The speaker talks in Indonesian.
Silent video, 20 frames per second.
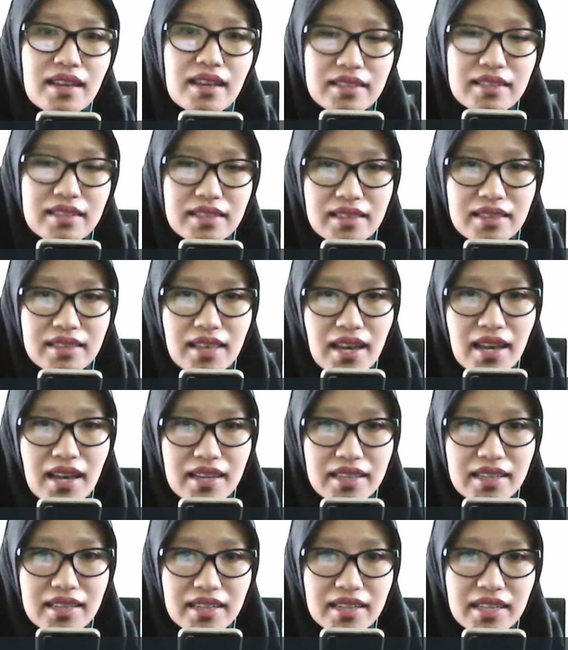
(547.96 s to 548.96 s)
Kita
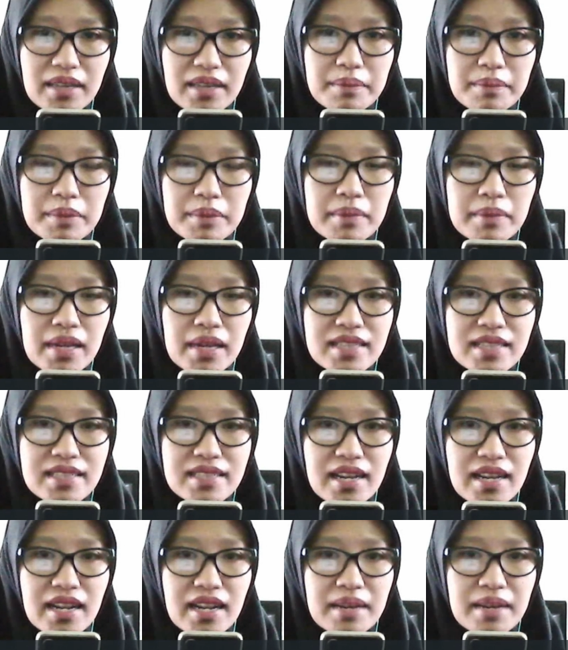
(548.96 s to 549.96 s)
akhiri
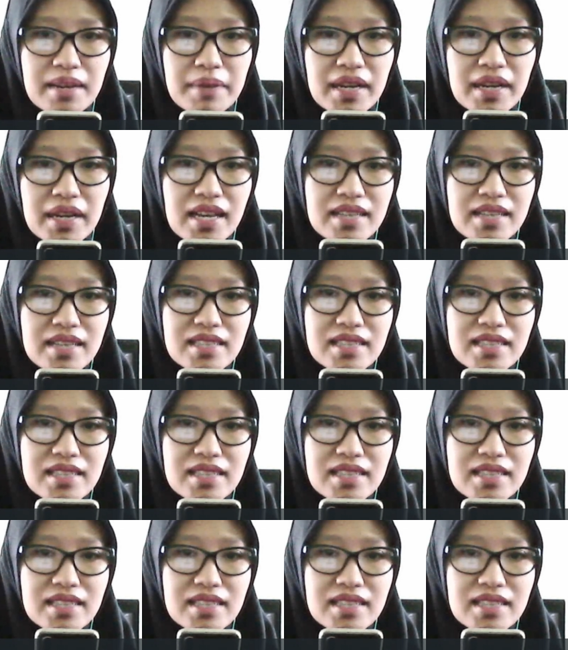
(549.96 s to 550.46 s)
pembelajaran pada